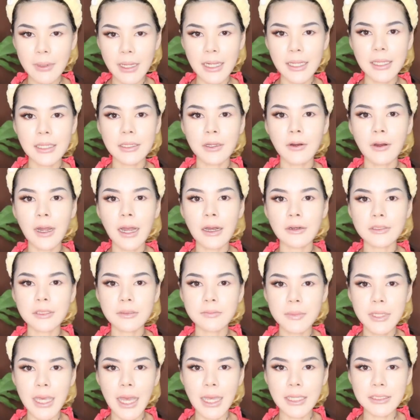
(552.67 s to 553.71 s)
งพาเลตของเขาจะ
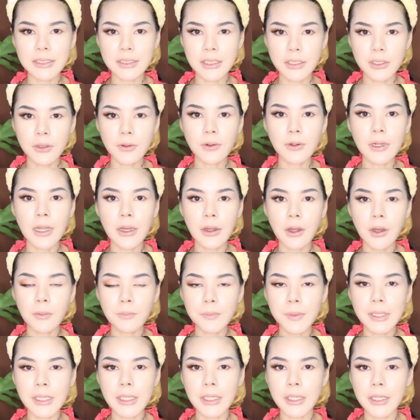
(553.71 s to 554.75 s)
มีอายแชโดว์แล้วก็
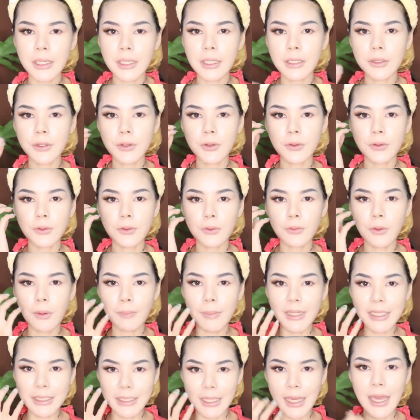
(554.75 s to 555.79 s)
มีตัว
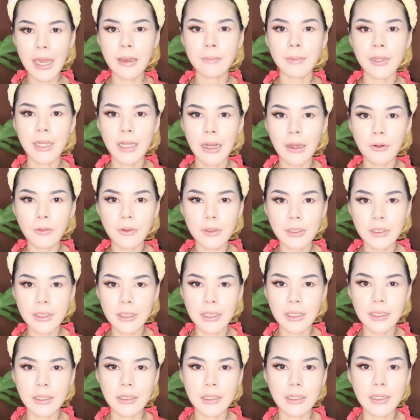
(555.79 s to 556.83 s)
ปัดแก้มให้เราเลย
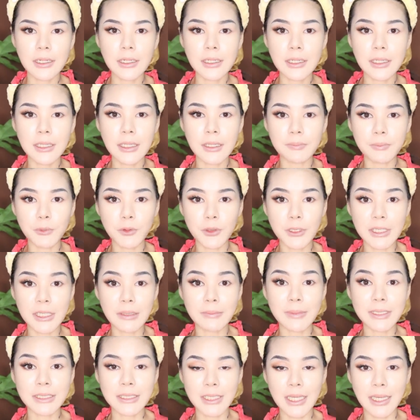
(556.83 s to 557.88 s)
ก็เลยหยิบตัวนี้
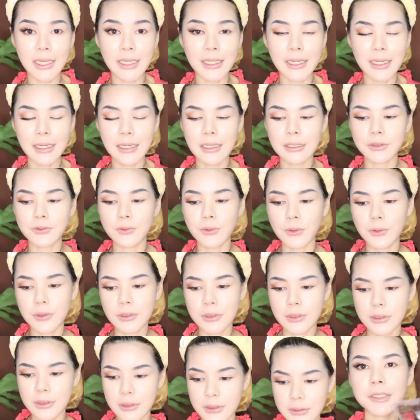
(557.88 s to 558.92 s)
มาใช้นะคะ
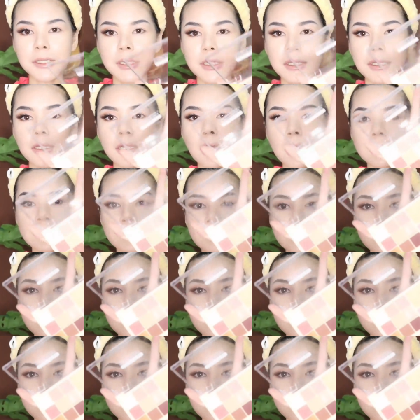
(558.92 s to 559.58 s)
สีที่หลอด